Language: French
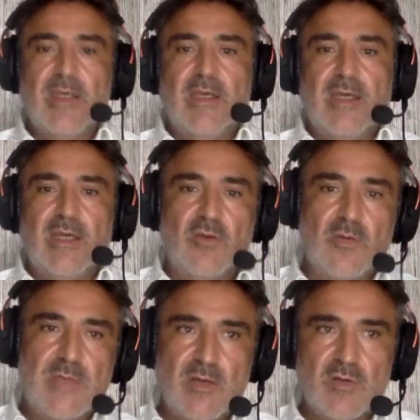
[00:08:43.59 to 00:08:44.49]
Et le
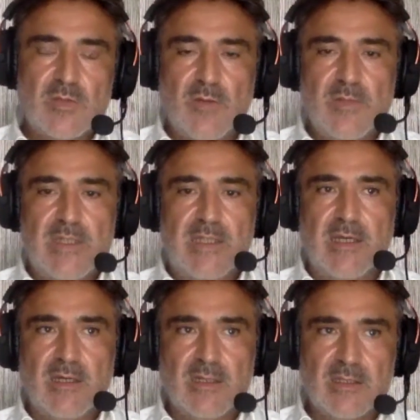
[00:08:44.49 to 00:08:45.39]
commissaire au sport
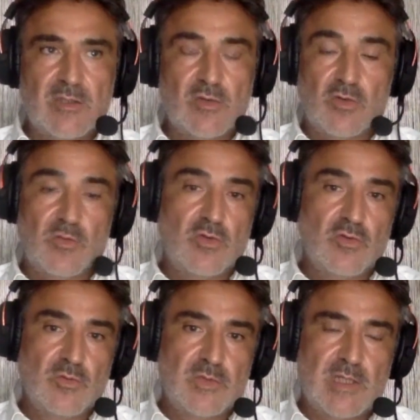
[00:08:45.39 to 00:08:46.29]
militaire qui s'occupe de nous,
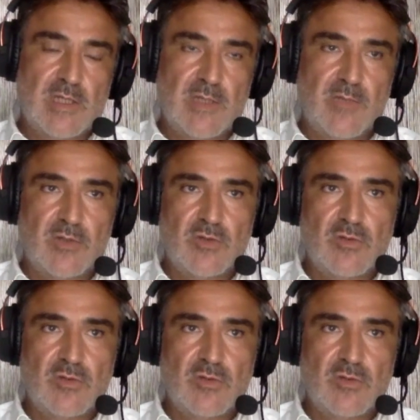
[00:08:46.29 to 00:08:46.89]
puisqu'à l'époque,